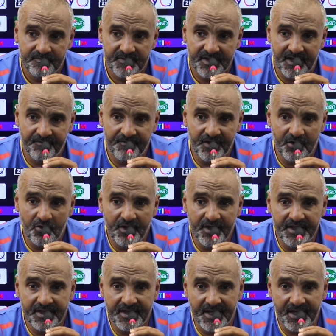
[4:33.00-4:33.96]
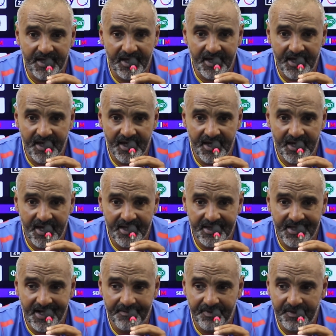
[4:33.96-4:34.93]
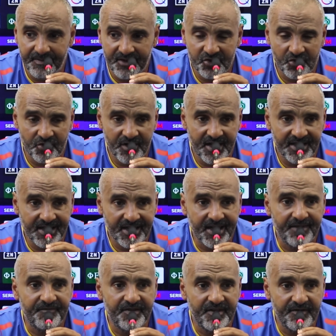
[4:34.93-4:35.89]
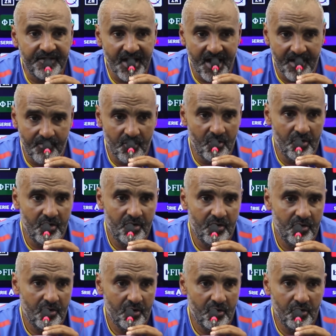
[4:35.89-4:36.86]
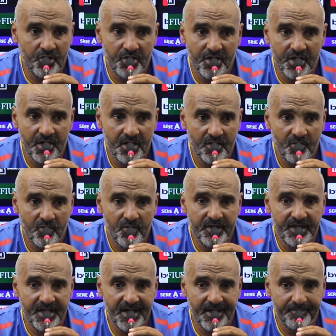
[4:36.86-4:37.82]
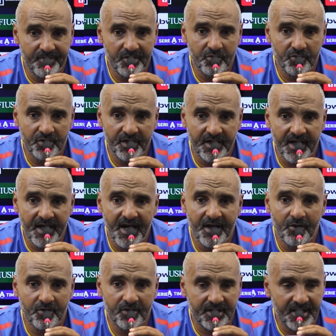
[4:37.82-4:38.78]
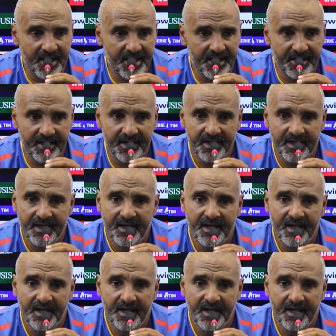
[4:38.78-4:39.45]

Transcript: tra virgolette che è dalla prima giornata che viviamo così, quindi l'abitudine a lottare,